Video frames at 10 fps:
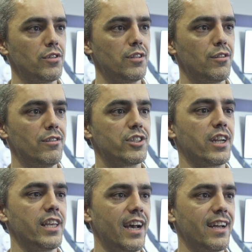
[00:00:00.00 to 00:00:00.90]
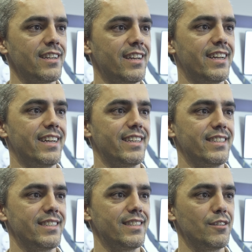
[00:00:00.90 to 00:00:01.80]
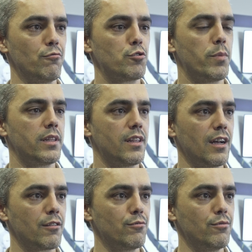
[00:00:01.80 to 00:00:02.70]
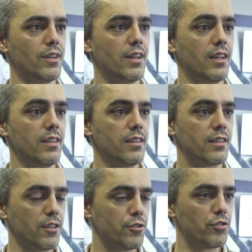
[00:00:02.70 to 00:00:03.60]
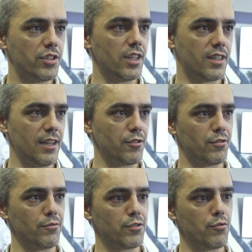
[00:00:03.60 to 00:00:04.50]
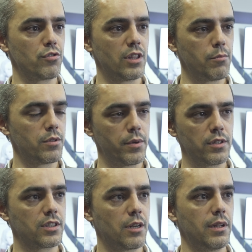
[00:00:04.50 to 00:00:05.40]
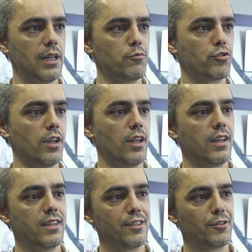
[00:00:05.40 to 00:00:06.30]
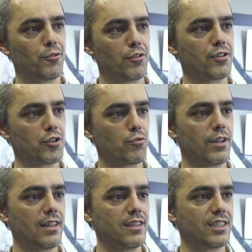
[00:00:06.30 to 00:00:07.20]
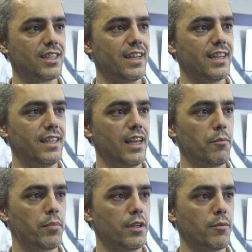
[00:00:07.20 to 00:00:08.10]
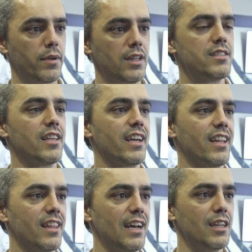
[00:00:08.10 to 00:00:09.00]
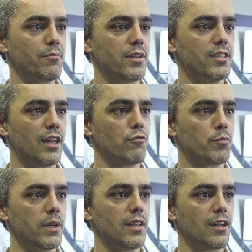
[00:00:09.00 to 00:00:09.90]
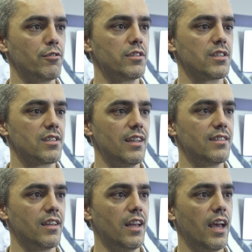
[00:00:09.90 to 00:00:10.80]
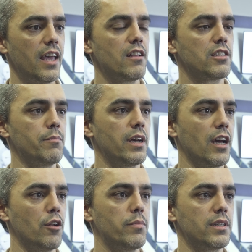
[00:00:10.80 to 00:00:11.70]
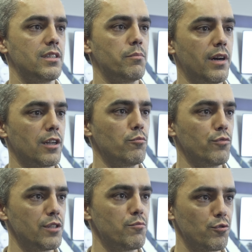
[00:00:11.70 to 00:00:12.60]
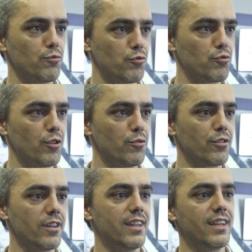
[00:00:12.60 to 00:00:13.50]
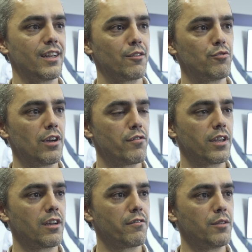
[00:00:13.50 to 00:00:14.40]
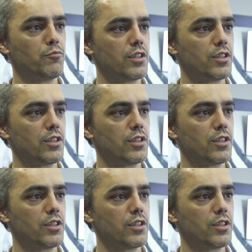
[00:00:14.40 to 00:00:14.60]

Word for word: sentido de lhes criar eh, um espetáculo eh, que eles são destinatários, são, são os adeptos, é para eles que trabalhamos eh, todas as jornadas e é para, para lhes agradar e para lhes dar um espetáculo interessante em que eles também queiram participar como 12 jogador, como já foi aqui referido